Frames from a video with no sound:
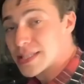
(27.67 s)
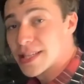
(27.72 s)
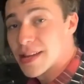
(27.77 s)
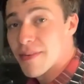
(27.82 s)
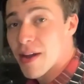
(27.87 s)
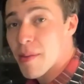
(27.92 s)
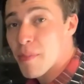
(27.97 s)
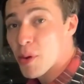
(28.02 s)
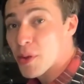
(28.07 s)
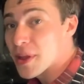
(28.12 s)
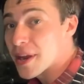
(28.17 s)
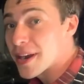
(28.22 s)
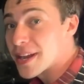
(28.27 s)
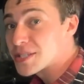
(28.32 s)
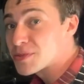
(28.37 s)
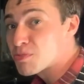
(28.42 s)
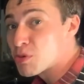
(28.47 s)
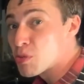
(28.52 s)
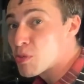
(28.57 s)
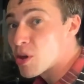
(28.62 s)
Se va a poner
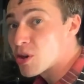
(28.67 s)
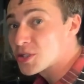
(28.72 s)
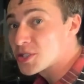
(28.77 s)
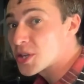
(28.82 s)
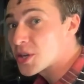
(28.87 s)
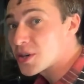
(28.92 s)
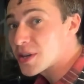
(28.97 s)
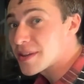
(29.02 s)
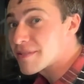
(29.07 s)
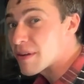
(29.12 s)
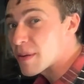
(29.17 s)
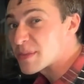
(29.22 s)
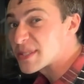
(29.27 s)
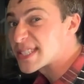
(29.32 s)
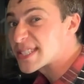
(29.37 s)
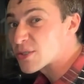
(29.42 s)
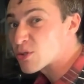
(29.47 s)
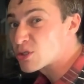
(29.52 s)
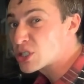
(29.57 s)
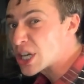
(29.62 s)
espumoso y vamos
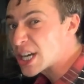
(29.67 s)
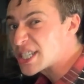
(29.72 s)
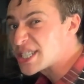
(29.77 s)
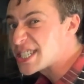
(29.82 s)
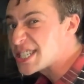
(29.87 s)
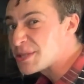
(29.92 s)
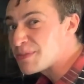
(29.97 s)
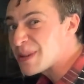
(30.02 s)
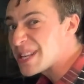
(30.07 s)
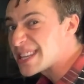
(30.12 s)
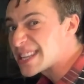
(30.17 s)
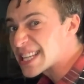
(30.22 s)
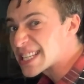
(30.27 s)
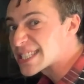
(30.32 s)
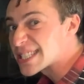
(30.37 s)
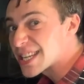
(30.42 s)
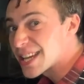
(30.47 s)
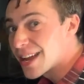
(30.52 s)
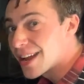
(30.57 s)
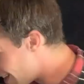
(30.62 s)
a escuchar chispitas.